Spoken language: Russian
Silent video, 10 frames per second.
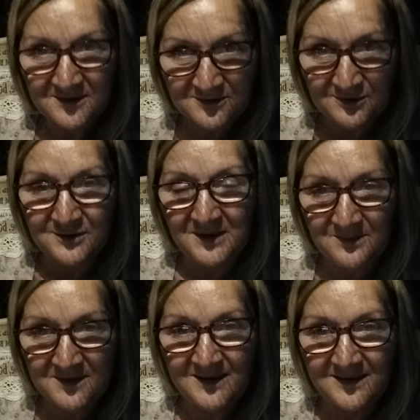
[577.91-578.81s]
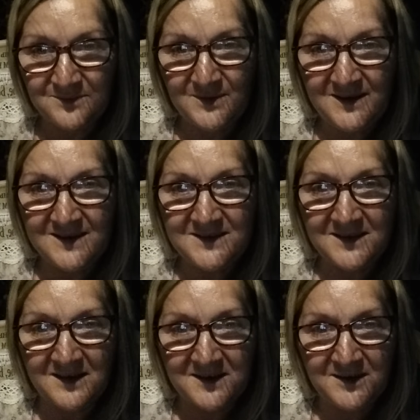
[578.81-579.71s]
что-то там делать, болезни
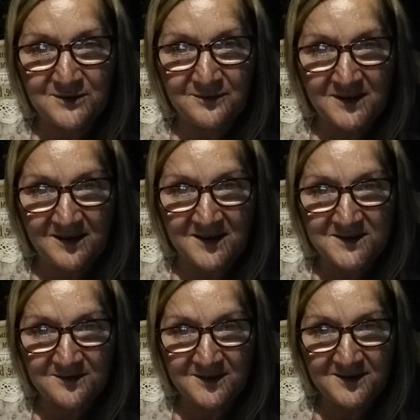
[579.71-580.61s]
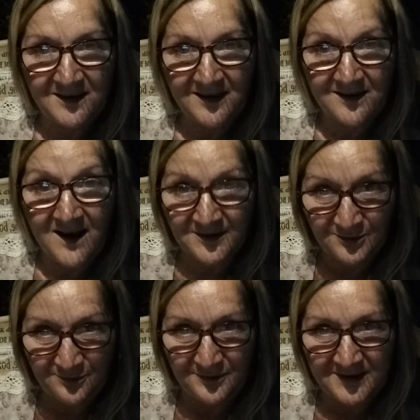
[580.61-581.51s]
какие-то выкачивать, да? Как
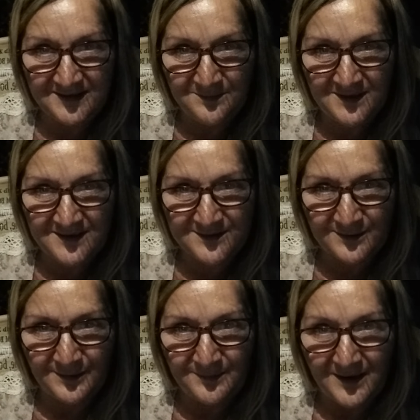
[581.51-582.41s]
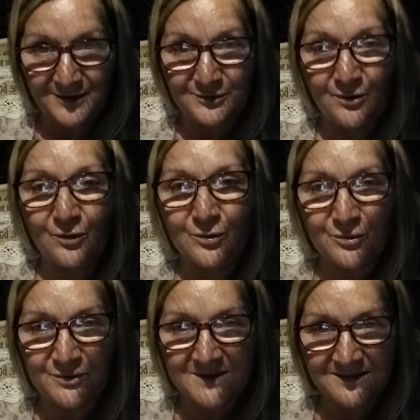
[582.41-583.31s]
это куриным яйцом? А кто
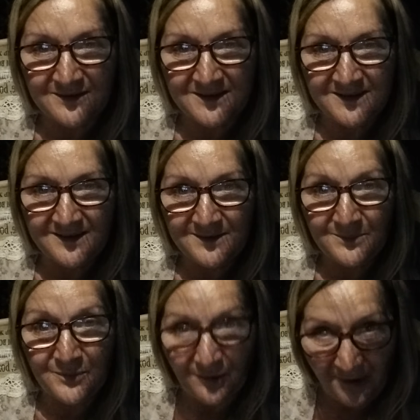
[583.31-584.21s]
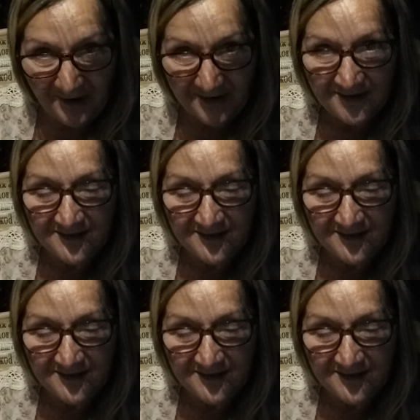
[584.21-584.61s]
курку сотворил? Бог?